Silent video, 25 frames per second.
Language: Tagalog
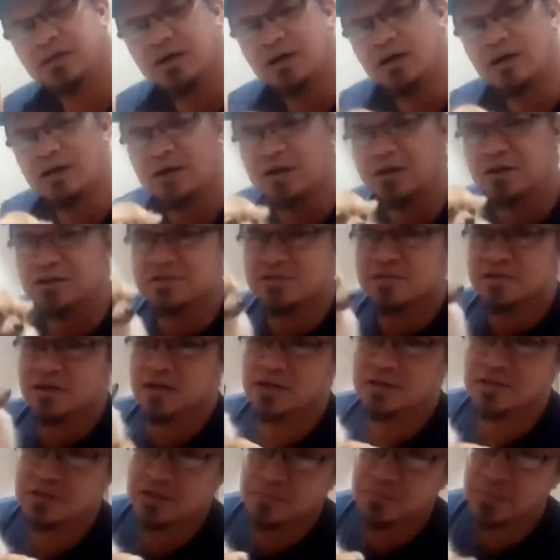Uh, ngayon
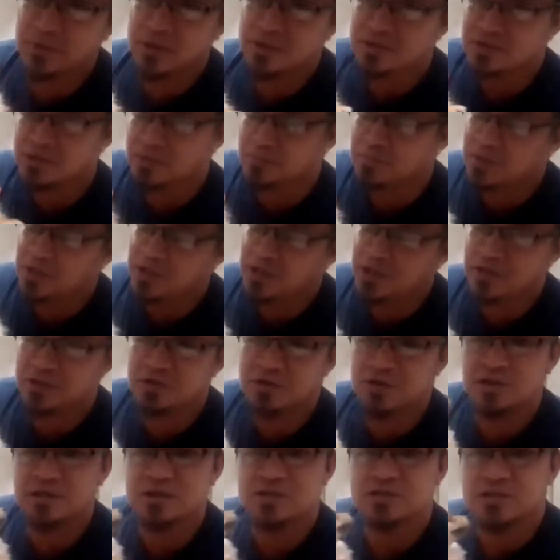starting pa lang siya,
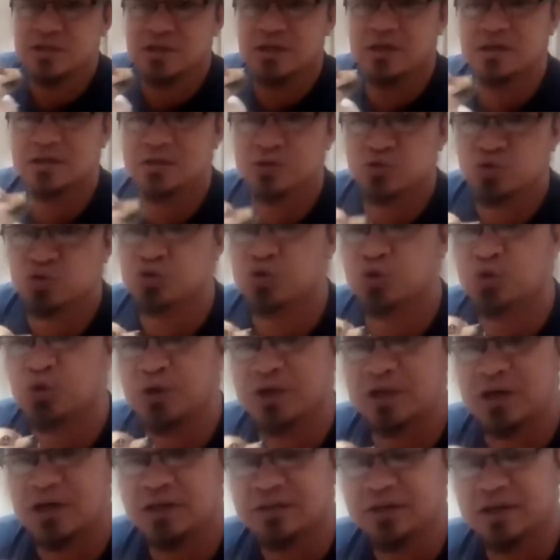beginner lang siya.
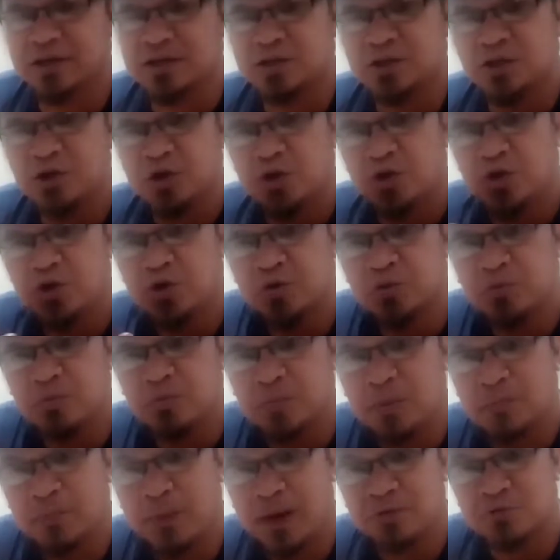Tuturuan natin kung
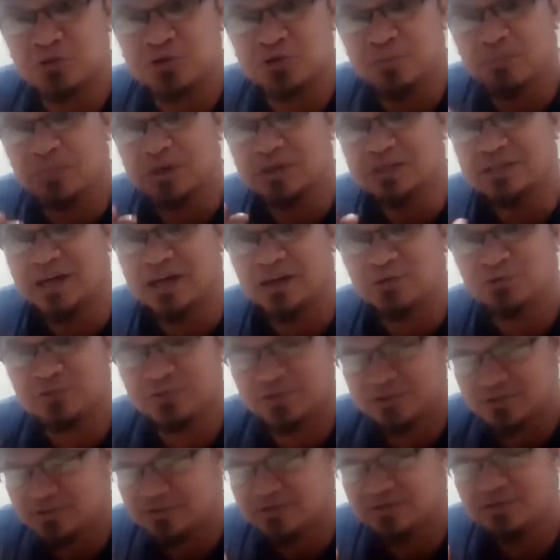paano siya mag-down.
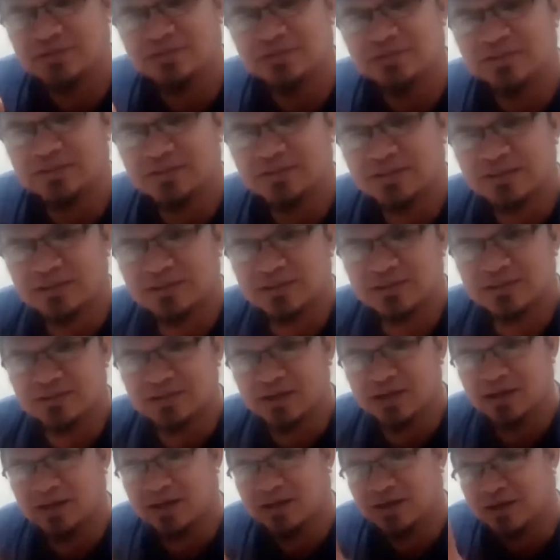
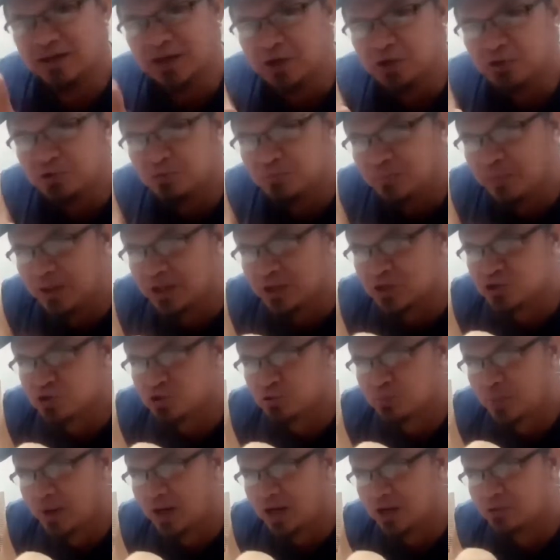Sa ngayon
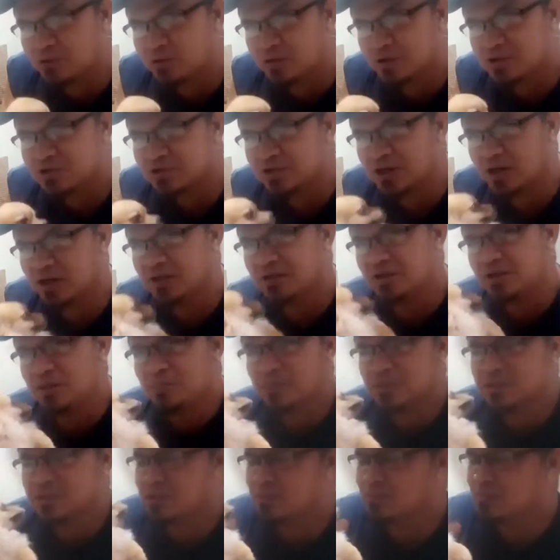medyo bago lang siya, hindi
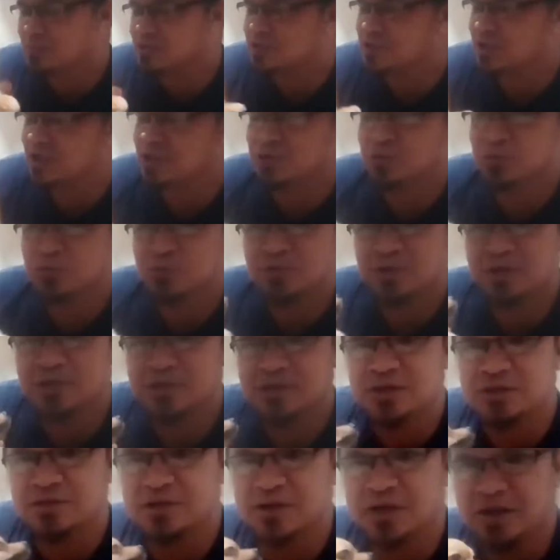pa siya masyadong
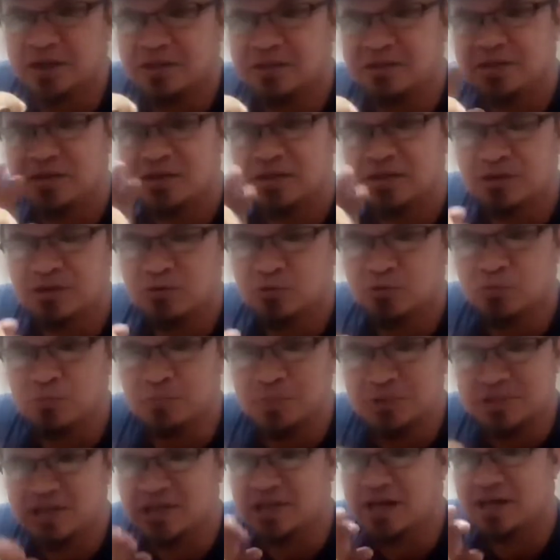natitrain.
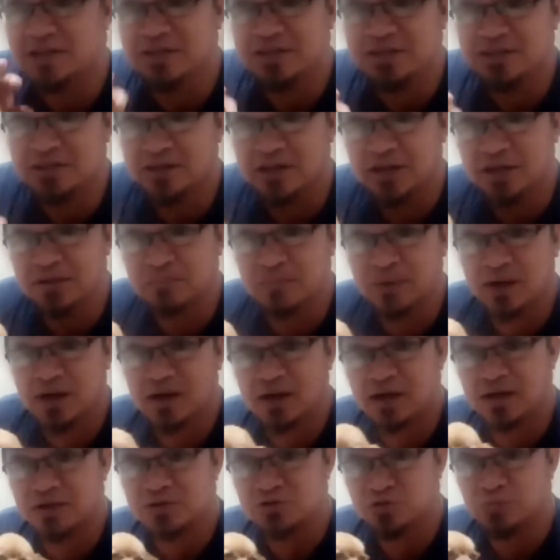Umpisa natin i-train,
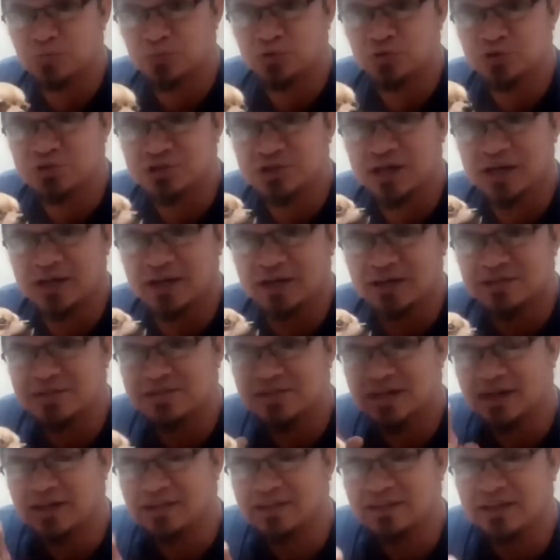baka sumunod siya kagad
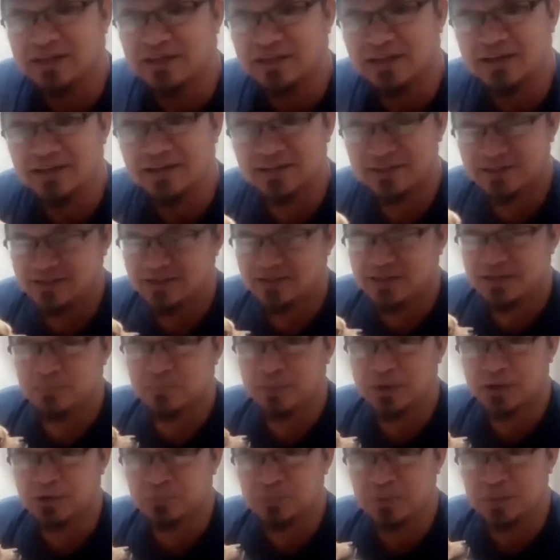sa atin. Ha?
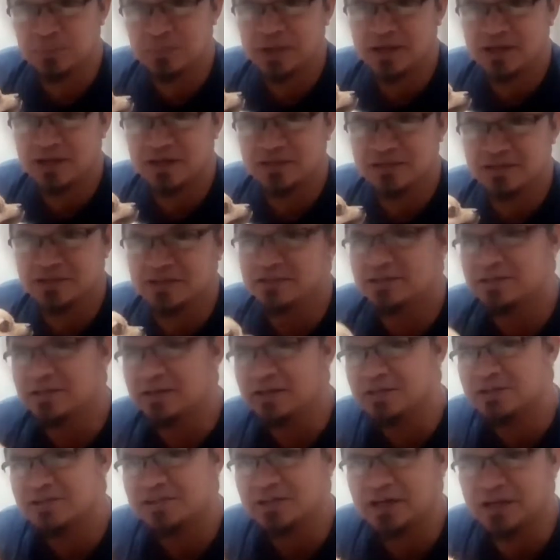Pero bibigyan natin ng
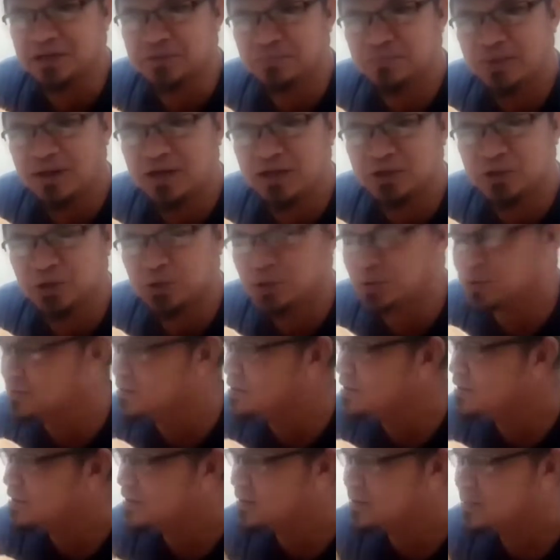treats kahit paano
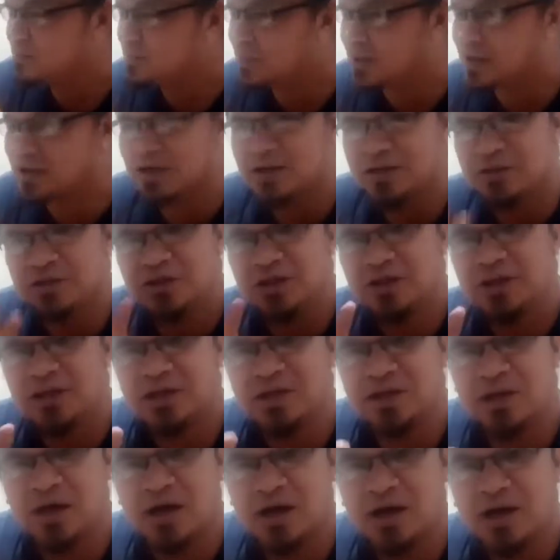para
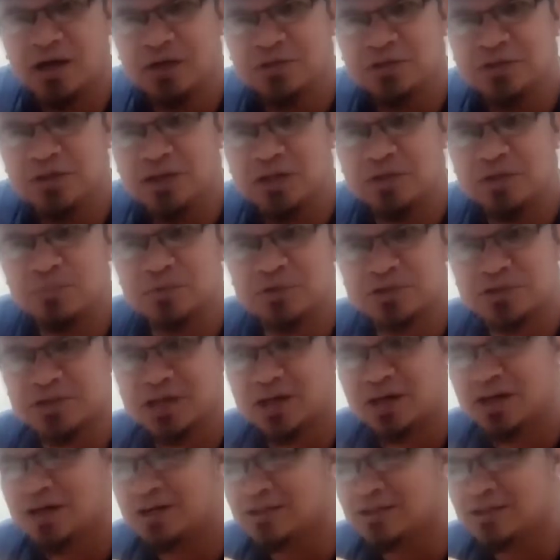hindi uh, hindi naman siya